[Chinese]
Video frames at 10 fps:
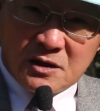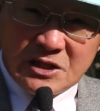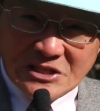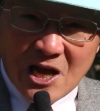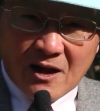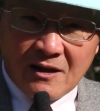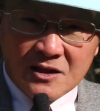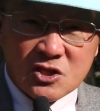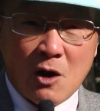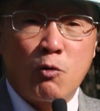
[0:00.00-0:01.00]
以上
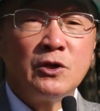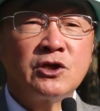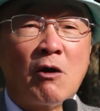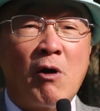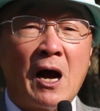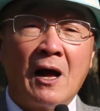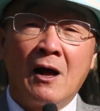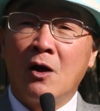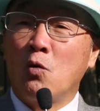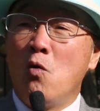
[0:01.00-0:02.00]
这个荤笑话，
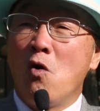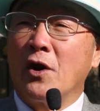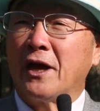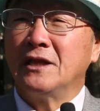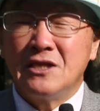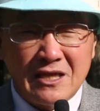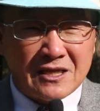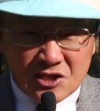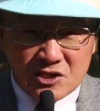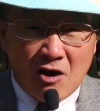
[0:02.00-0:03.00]
过年
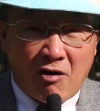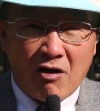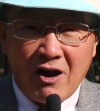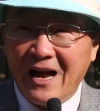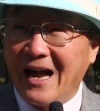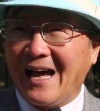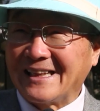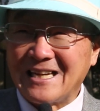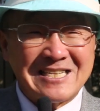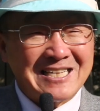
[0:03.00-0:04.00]
的时候啊，
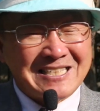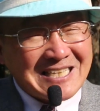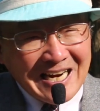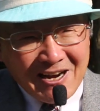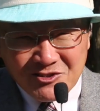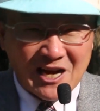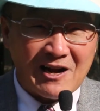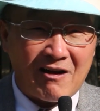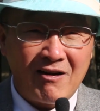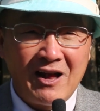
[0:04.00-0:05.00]
大家参考参
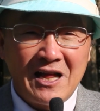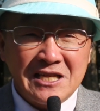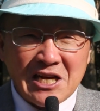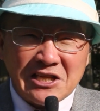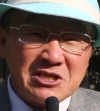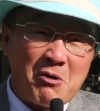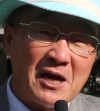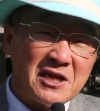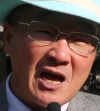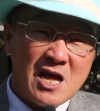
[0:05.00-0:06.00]
考。讲句
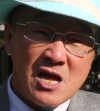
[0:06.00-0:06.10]
快的，